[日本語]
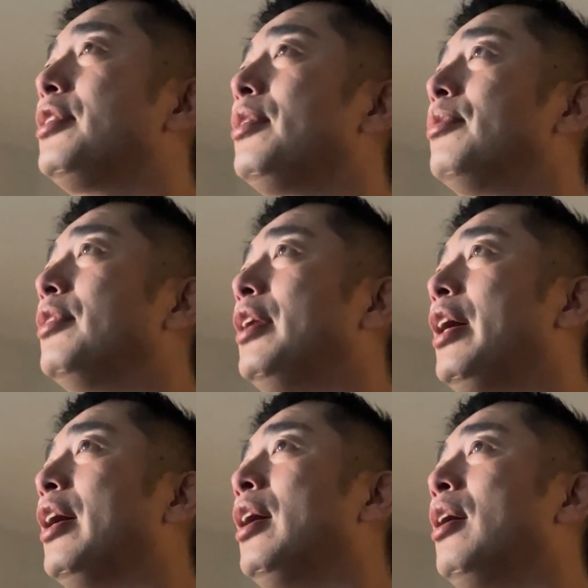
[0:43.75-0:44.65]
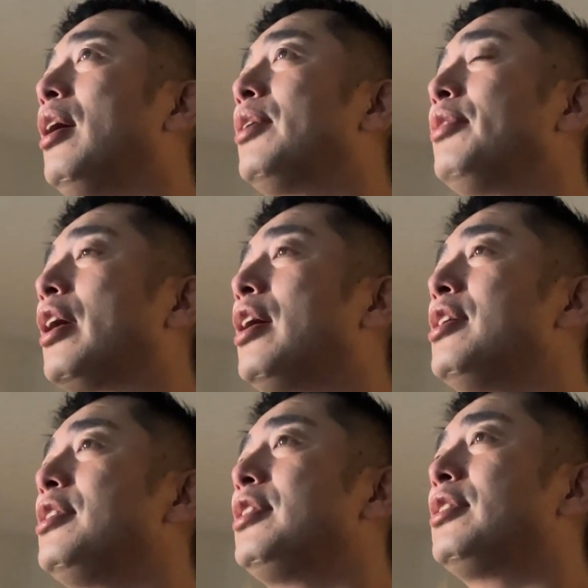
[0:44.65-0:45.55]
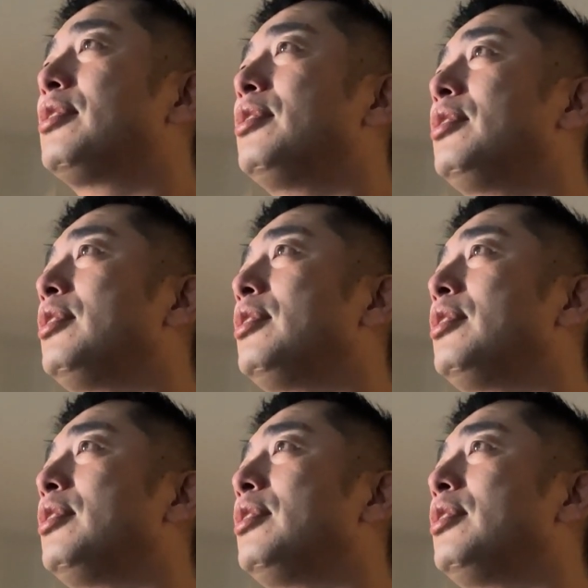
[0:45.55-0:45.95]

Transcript: てるんであのね関節